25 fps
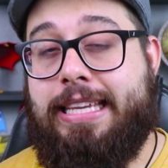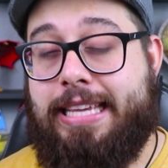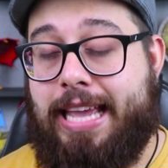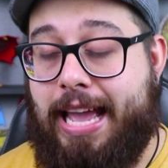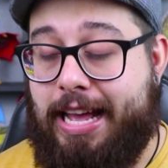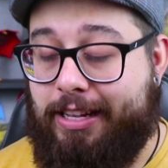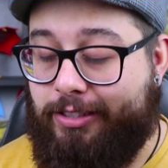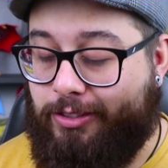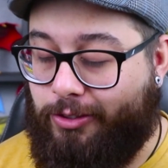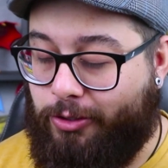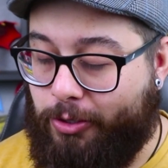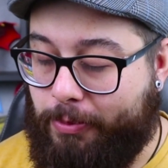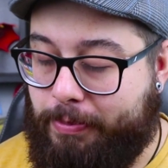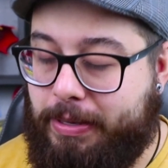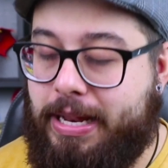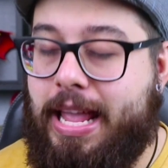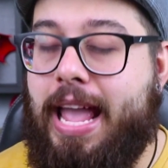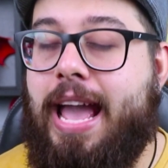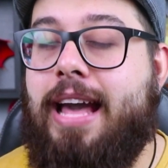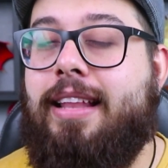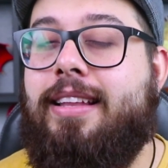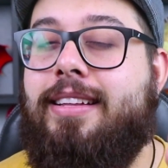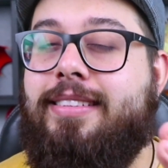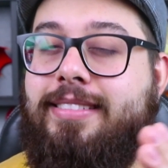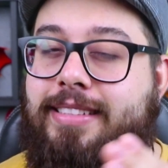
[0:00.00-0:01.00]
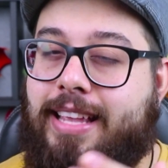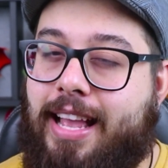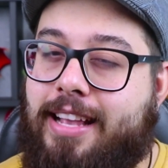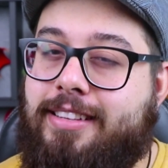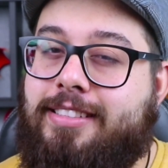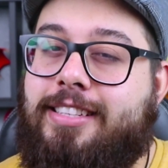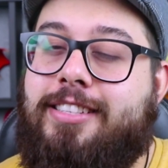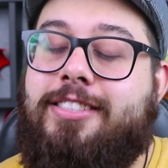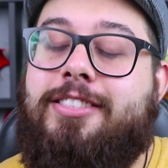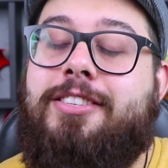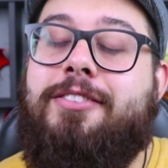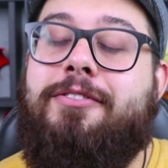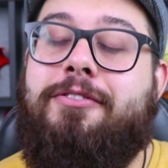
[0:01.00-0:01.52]
E é sobre elas delas que a
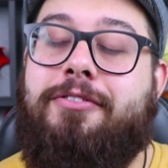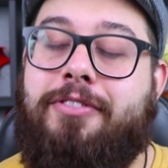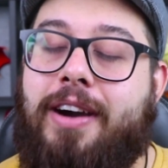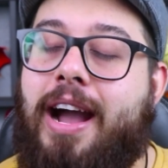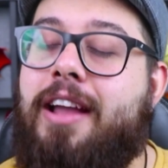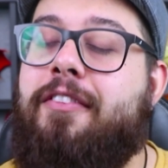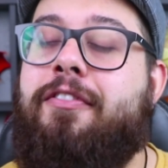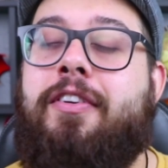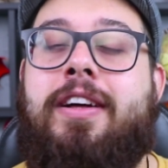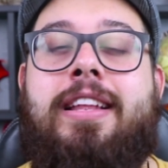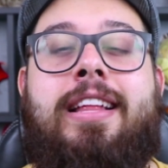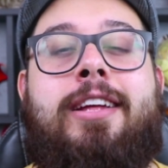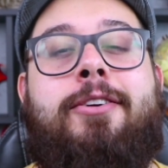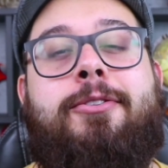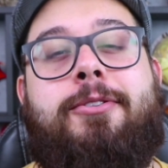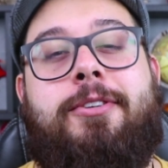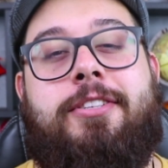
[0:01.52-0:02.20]
gente vai falar